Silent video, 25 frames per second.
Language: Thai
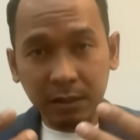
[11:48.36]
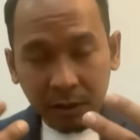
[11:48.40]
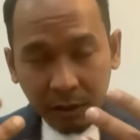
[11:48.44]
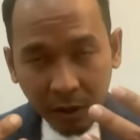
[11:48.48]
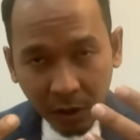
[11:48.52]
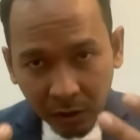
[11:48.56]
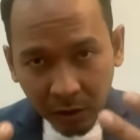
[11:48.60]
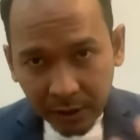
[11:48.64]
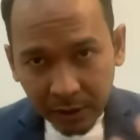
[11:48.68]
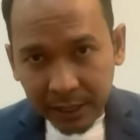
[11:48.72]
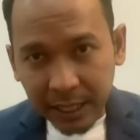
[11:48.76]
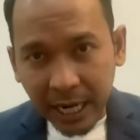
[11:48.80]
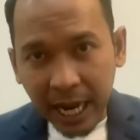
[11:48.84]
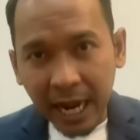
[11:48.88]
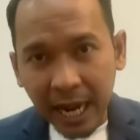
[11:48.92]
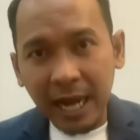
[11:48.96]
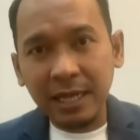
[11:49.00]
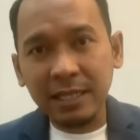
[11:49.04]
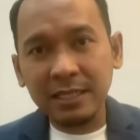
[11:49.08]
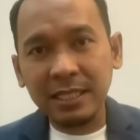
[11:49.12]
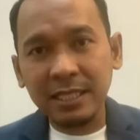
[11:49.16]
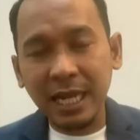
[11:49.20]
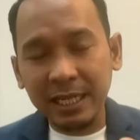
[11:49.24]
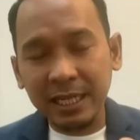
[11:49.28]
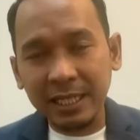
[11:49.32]
ต้องตั้ง
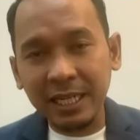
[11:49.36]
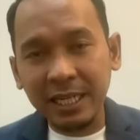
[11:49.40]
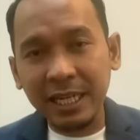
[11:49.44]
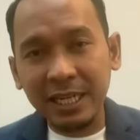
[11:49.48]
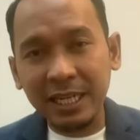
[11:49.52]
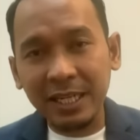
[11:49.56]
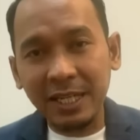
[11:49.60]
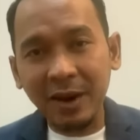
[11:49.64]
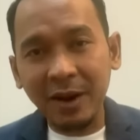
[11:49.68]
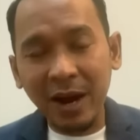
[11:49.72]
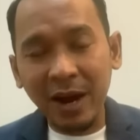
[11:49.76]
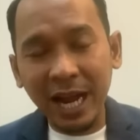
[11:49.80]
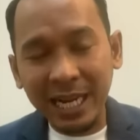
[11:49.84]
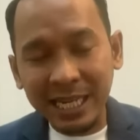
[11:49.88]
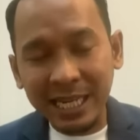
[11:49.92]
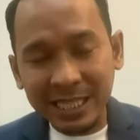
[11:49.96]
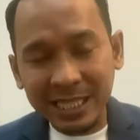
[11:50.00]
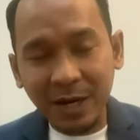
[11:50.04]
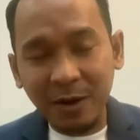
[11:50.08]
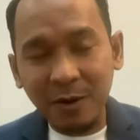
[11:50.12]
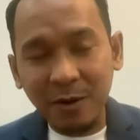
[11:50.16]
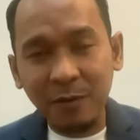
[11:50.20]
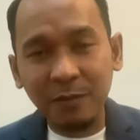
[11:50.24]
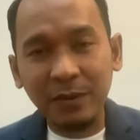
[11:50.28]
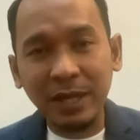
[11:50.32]
สติต้องให้
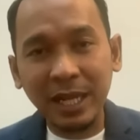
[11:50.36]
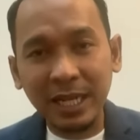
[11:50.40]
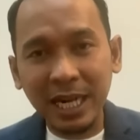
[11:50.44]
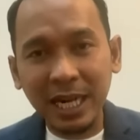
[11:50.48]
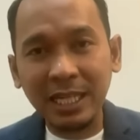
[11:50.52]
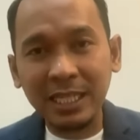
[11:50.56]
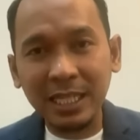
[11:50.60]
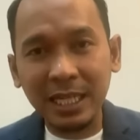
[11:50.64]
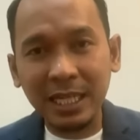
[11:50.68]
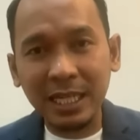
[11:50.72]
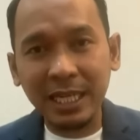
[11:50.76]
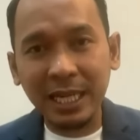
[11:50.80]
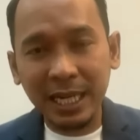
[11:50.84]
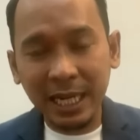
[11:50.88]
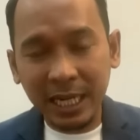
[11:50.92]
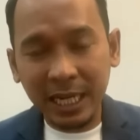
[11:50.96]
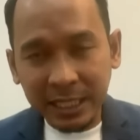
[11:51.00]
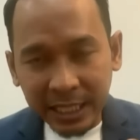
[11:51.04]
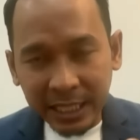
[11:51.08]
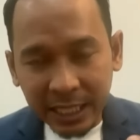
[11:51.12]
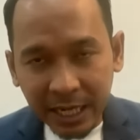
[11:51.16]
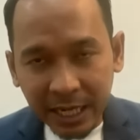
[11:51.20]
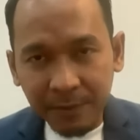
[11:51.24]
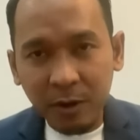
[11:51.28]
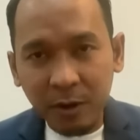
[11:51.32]
สังคมไทยตั้งสติและ
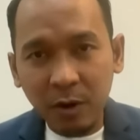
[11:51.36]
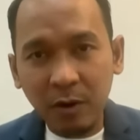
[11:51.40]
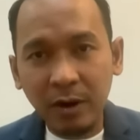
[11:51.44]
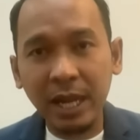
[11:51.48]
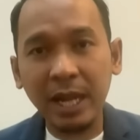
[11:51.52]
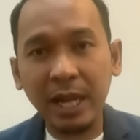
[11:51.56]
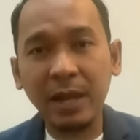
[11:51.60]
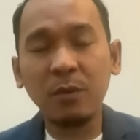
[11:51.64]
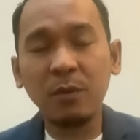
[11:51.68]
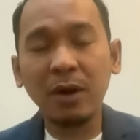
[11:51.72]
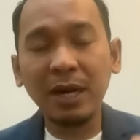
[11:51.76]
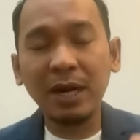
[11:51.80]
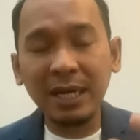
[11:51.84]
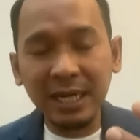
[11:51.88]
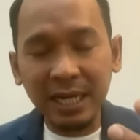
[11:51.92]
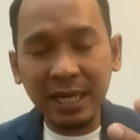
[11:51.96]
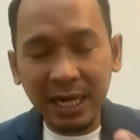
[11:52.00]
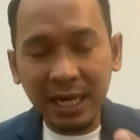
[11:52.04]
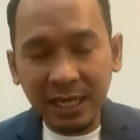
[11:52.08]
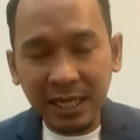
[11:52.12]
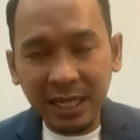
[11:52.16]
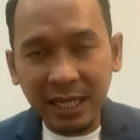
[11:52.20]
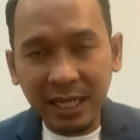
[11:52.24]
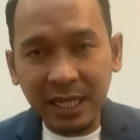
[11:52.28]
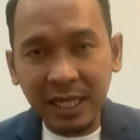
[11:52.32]
เชื่อมโยงให้เห็นว่าเรื่
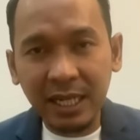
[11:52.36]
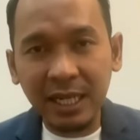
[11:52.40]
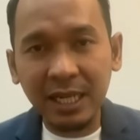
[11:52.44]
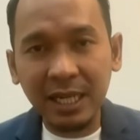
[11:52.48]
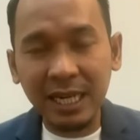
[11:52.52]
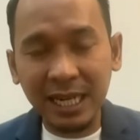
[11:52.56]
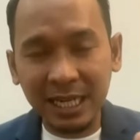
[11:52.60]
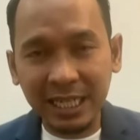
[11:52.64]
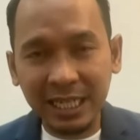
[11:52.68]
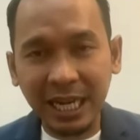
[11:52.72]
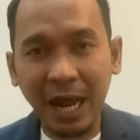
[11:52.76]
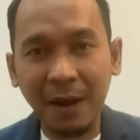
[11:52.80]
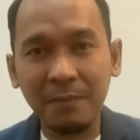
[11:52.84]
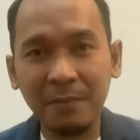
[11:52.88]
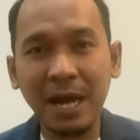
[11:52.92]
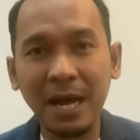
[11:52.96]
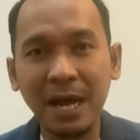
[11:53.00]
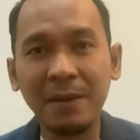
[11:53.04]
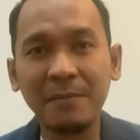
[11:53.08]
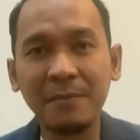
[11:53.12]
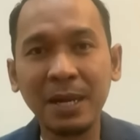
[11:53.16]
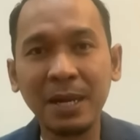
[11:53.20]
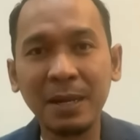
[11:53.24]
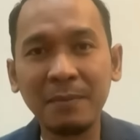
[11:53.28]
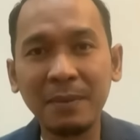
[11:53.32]
องนี้เรื่องตากใบ
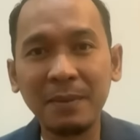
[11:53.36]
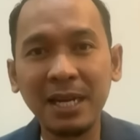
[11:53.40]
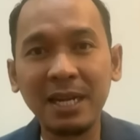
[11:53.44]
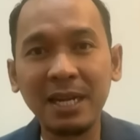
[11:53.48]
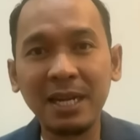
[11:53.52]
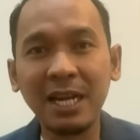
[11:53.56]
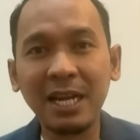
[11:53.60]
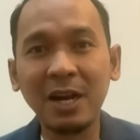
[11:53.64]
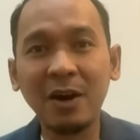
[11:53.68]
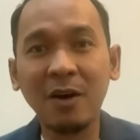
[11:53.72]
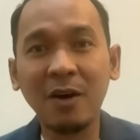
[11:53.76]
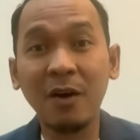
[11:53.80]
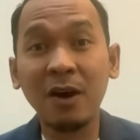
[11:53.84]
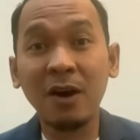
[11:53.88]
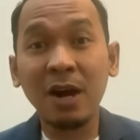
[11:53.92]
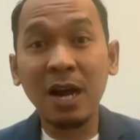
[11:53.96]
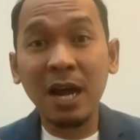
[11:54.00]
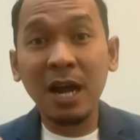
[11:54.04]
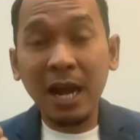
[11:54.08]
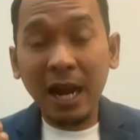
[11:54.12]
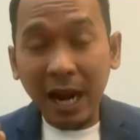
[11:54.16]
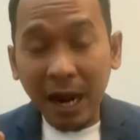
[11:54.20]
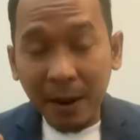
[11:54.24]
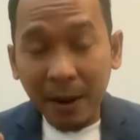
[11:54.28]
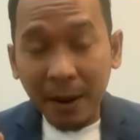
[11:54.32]
มันเป็นเรื่องของ
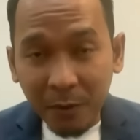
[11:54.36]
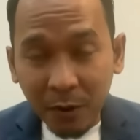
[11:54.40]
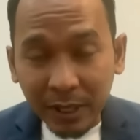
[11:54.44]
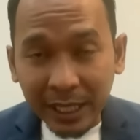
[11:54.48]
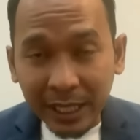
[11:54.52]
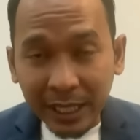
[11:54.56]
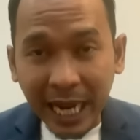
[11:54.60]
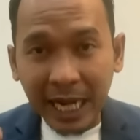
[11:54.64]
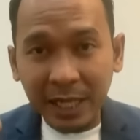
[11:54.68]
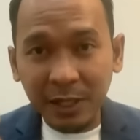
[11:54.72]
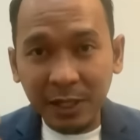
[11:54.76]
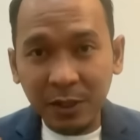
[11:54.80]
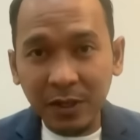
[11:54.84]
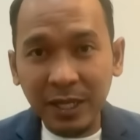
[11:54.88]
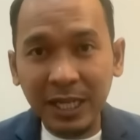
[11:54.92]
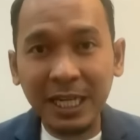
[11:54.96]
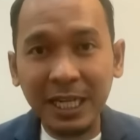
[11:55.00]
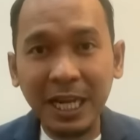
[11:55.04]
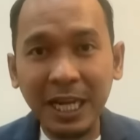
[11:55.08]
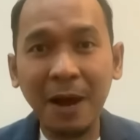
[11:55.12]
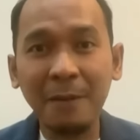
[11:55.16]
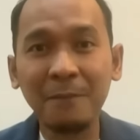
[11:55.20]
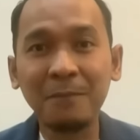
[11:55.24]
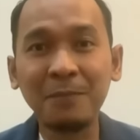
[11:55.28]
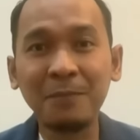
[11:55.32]
กระบวนการยุติ
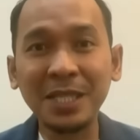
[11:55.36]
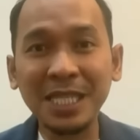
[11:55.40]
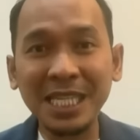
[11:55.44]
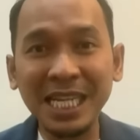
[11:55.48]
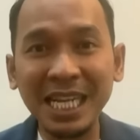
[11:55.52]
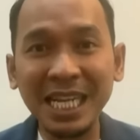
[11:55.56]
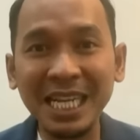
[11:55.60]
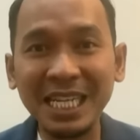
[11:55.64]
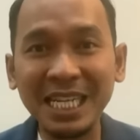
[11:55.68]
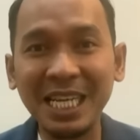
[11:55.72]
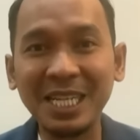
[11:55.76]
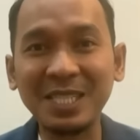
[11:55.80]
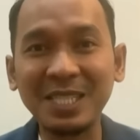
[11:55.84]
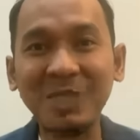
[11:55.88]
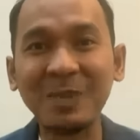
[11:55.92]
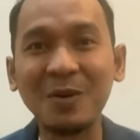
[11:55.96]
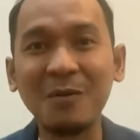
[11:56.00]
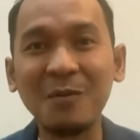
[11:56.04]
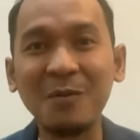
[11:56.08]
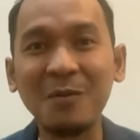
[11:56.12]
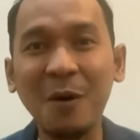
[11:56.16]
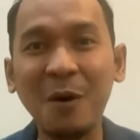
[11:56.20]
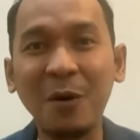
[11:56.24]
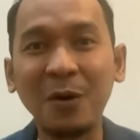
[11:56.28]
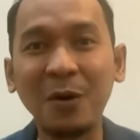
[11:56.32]
ธรรมที่จะส่ง
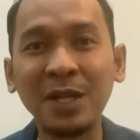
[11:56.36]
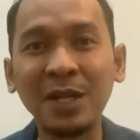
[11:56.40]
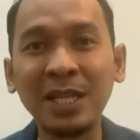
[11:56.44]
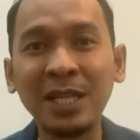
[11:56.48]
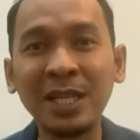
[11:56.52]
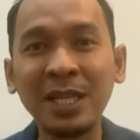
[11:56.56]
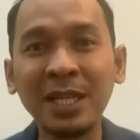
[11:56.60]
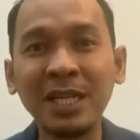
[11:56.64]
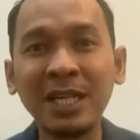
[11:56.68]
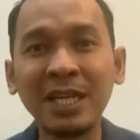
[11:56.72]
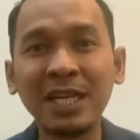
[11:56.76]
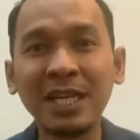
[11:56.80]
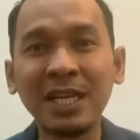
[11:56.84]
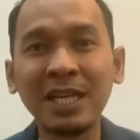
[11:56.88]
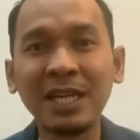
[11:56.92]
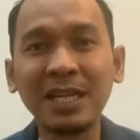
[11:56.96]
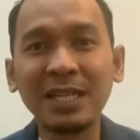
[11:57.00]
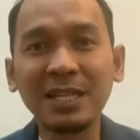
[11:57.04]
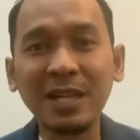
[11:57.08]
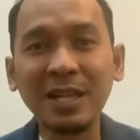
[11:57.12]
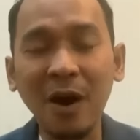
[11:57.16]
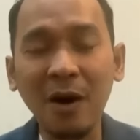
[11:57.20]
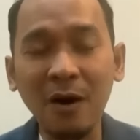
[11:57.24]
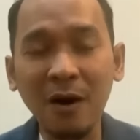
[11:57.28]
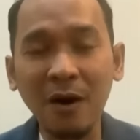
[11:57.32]
ผล
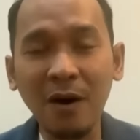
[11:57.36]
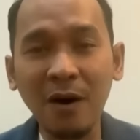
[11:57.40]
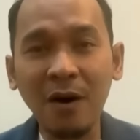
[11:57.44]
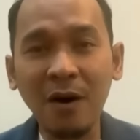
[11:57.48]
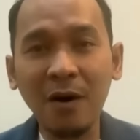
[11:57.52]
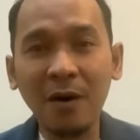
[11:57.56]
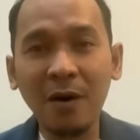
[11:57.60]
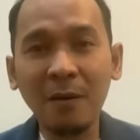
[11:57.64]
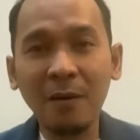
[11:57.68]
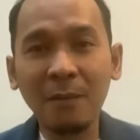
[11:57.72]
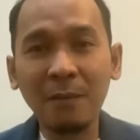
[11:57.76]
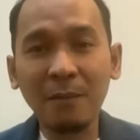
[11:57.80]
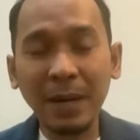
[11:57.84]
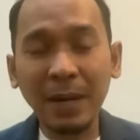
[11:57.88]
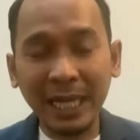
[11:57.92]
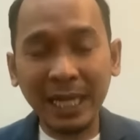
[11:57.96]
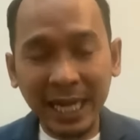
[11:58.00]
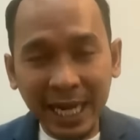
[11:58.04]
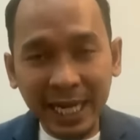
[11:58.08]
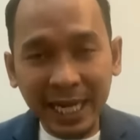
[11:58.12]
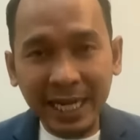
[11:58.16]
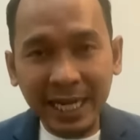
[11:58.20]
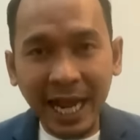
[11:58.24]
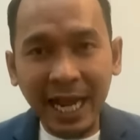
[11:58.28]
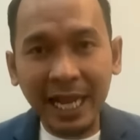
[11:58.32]
ต่อประเท
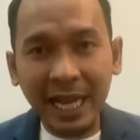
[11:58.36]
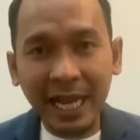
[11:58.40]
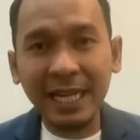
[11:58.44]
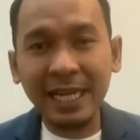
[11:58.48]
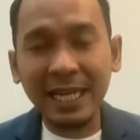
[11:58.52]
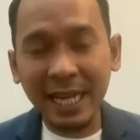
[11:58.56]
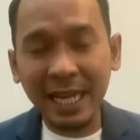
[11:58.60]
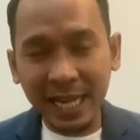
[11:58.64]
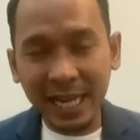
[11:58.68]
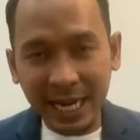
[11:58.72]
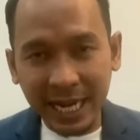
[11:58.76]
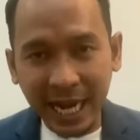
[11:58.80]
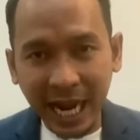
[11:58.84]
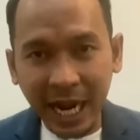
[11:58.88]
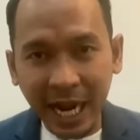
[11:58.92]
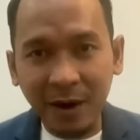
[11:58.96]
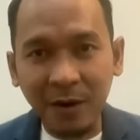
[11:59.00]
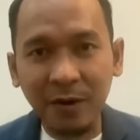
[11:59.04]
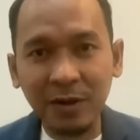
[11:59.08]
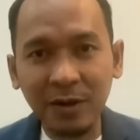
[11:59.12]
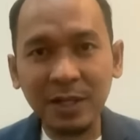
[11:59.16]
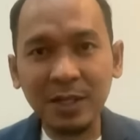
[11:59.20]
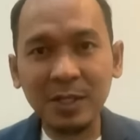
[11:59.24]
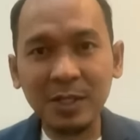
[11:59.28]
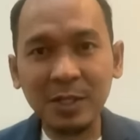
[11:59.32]
ศไทยในอนาค
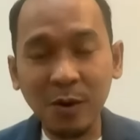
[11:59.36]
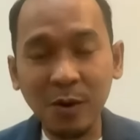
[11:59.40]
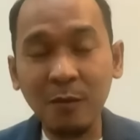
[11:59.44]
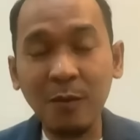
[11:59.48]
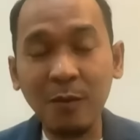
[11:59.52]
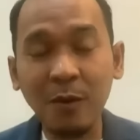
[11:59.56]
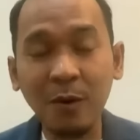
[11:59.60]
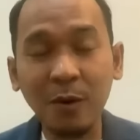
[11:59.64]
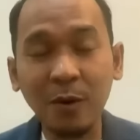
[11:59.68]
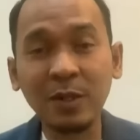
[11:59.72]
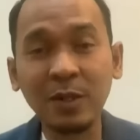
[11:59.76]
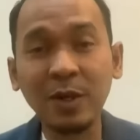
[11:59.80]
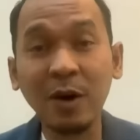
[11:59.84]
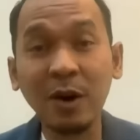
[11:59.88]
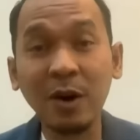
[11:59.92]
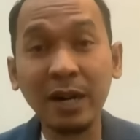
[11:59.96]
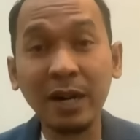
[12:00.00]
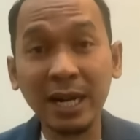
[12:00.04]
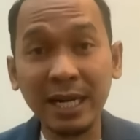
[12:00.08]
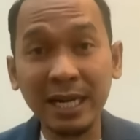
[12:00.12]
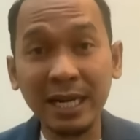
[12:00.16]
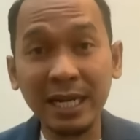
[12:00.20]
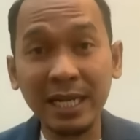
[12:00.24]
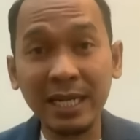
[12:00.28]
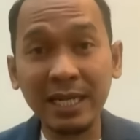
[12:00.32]
ตส่งผลต่อกร
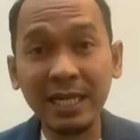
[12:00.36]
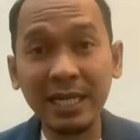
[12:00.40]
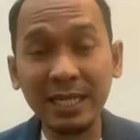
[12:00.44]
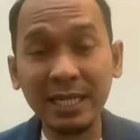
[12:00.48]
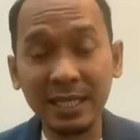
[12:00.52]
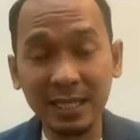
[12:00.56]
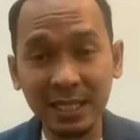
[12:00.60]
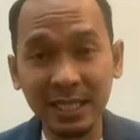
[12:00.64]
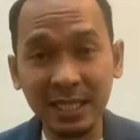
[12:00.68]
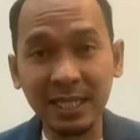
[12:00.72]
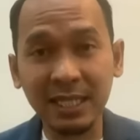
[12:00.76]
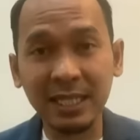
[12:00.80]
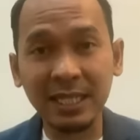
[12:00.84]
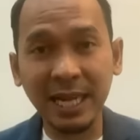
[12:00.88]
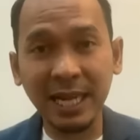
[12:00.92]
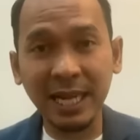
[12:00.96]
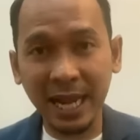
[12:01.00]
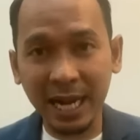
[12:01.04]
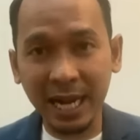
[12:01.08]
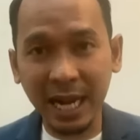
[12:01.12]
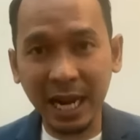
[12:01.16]
ณีอื่นๆในอ